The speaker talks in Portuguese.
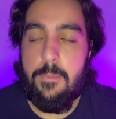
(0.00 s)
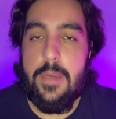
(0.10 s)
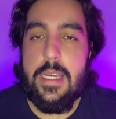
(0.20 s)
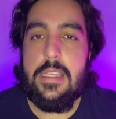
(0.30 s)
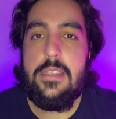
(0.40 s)

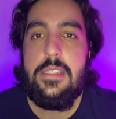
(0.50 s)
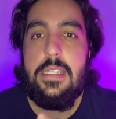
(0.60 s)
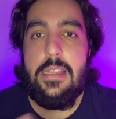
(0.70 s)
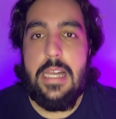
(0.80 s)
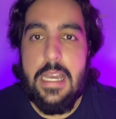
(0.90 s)
mas
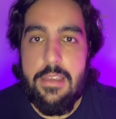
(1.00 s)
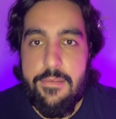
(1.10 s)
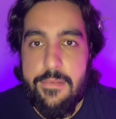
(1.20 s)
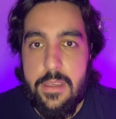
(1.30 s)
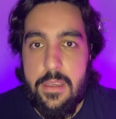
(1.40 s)
em
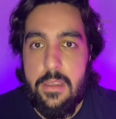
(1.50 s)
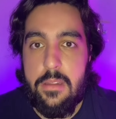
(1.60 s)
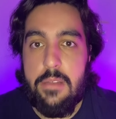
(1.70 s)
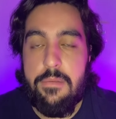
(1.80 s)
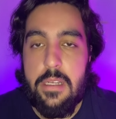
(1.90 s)

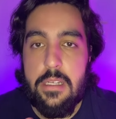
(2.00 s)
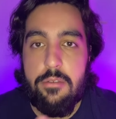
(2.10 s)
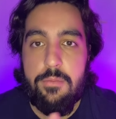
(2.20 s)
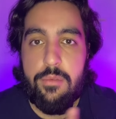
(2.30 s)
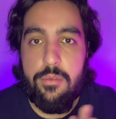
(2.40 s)
live tá
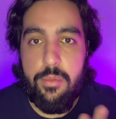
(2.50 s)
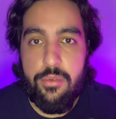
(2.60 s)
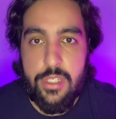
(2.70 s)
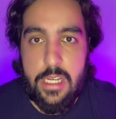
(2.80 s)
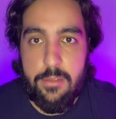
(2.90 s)
ficando um pouco
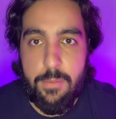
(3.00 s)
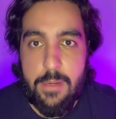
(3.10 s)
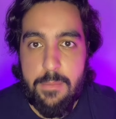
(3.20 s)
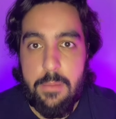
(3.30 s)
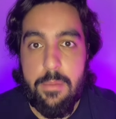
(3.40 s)
puxado
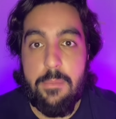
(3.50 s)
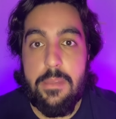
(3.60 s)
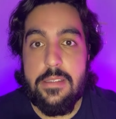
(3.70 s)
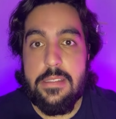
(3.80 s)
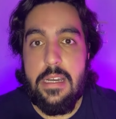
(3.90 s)
para mim, para
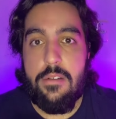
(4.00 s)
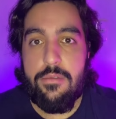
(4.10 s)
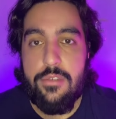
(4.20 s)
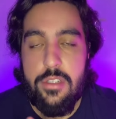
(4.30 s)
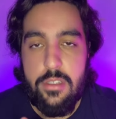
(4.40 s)
minha
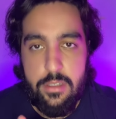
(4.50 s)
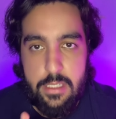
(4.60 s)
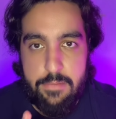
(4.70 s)
saúde,